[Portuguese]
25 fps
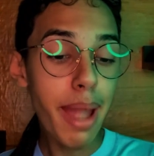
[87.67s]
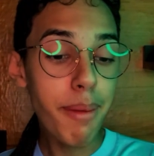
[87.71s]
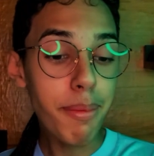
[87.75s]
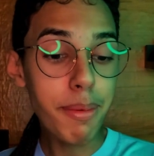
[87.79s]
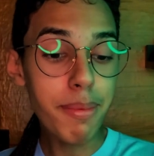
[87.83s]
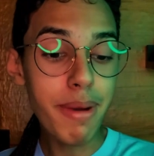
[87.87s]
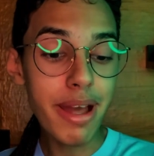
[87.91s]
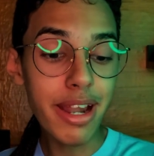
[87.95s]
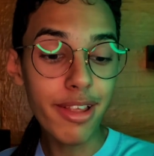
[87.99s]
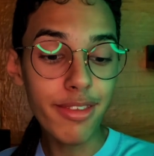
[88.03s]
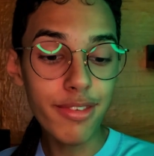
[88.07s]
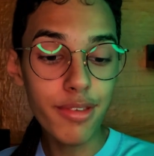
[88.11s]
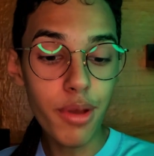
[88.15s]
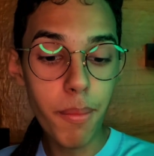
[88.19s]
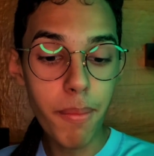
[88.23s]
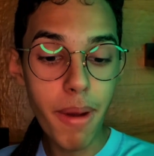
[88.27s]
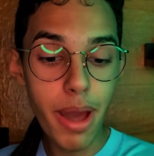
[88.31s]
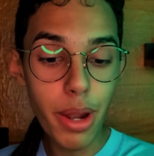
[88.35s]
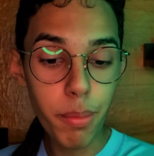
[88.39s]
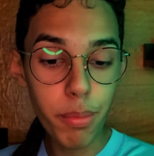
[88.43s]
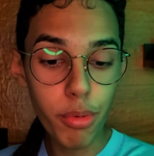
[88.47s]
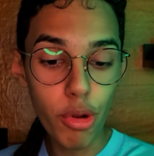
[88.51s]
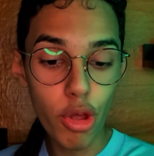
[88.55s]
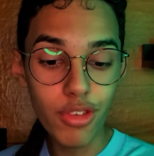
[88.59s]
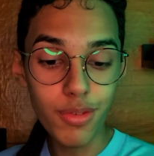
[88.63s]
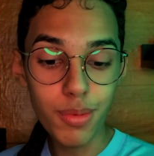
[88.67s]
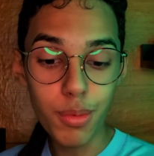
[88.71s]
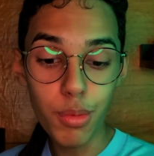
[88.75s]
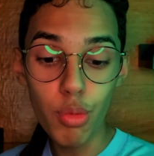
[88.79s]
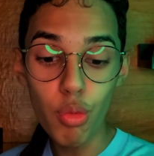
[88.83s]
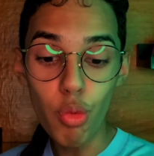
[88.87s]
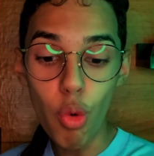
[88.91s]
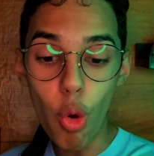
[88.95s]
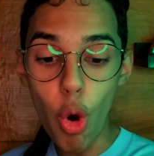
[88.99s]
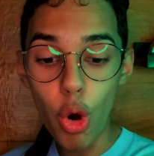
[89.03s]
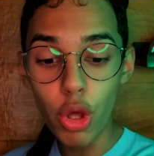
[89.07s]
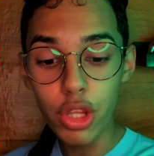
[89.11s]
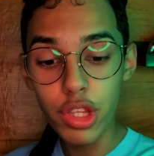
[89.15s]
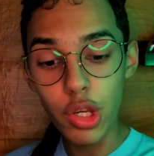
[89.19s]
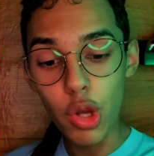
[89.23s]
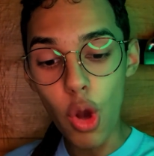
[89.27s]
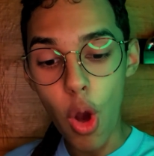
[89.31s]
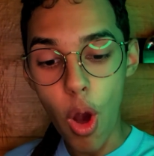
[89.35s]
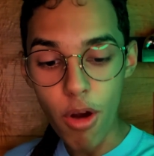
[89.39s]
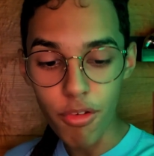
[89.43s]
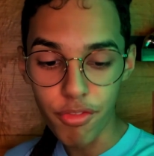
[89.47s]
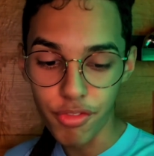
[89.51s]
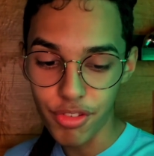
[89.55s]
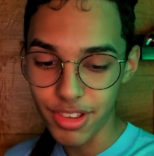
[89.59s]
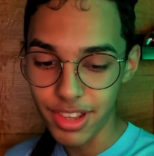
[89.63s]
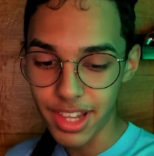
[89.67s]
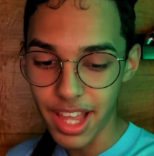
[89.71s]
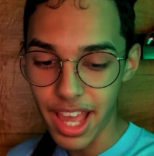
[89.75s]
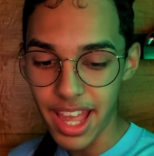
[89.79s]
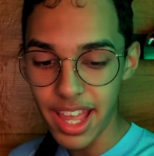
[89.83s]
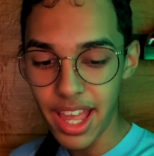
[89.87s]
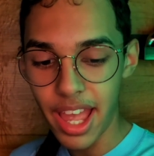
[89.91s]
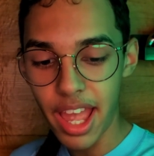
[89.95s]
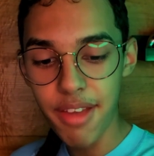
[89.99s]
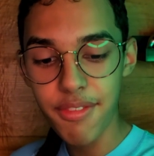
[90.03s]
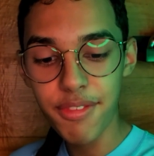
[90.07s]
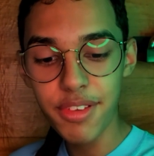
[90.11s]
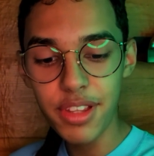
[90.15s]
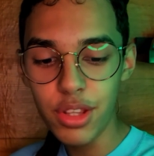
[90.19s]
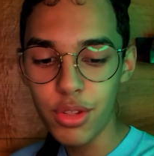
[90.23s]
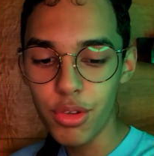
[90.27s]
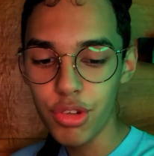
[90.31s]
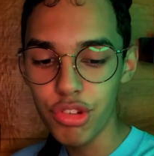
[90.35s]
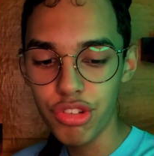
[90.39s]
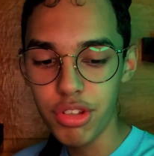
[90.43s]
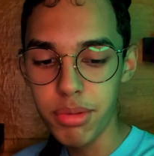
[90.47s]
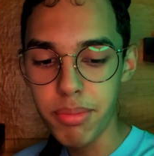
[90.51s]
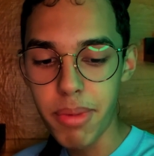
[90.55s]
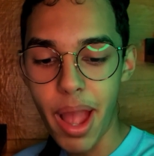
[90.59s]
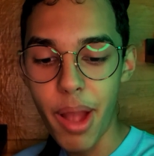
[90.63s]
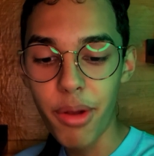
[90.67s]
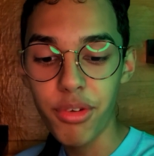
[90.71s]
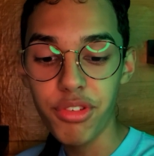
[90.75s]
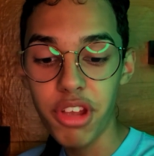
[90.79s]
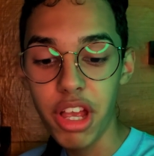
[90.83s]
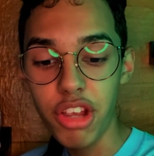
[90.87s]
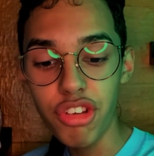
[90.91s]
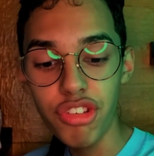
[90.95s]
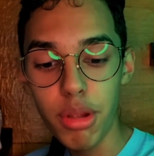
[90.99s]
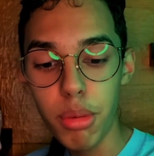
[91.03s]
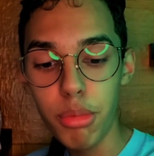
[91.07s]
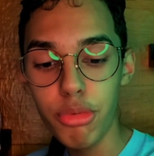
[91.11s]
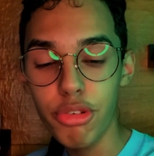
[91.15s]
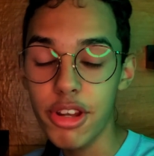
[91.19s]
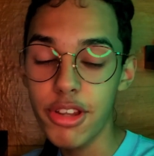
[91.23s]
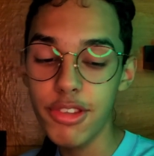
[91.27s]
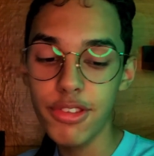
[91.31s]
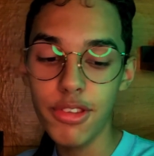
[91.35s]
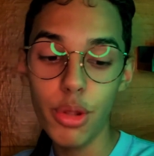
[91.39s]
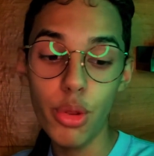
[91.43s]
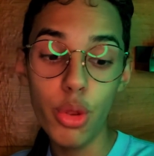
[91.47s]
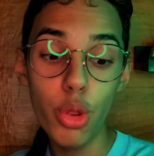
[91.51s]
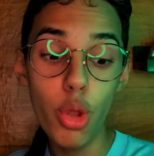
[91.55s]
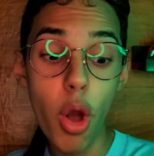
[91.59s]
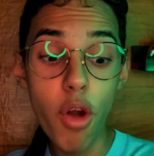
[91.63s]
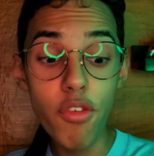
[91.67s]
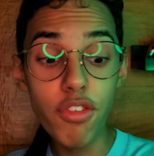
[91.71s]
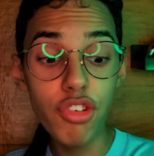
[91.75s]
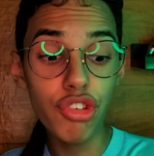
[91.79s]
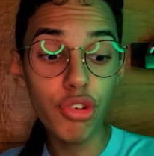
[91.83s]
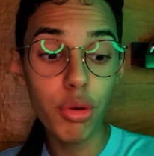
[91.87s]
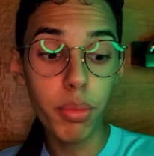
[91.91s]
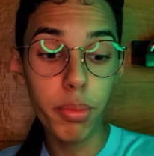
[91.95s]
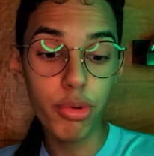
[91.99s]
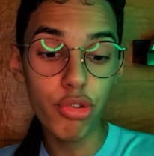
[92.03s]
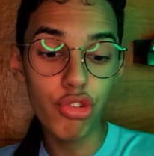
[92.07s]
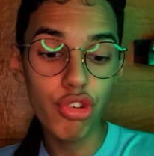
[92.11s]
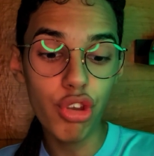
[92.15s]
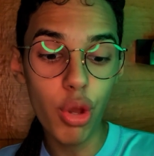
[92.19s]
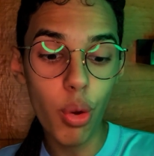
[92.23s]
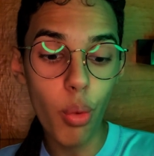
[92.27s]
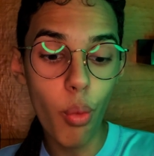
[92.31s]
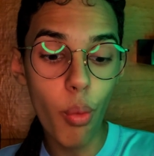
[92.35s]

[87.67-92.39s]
Em preparação para o próximo World Golf Day, em 22 de maio, já estamos lançando novas roupas de